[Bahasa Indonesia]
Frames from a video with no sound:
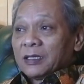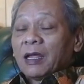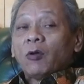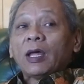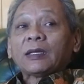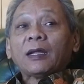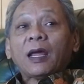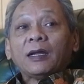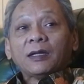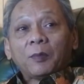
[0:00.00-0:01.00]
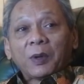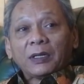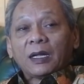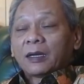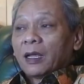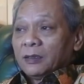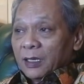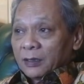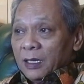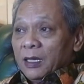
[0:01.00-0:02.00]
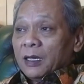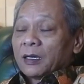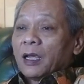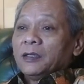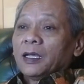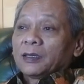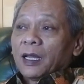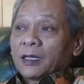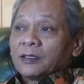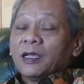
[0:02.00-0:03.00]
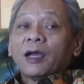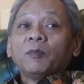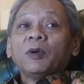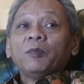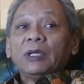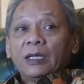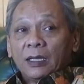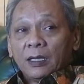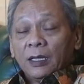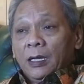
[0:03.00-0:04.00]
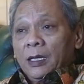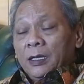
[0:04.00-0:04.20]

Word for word: Kedaulatan ada pada rakyat. Rakyatlah yang memilih.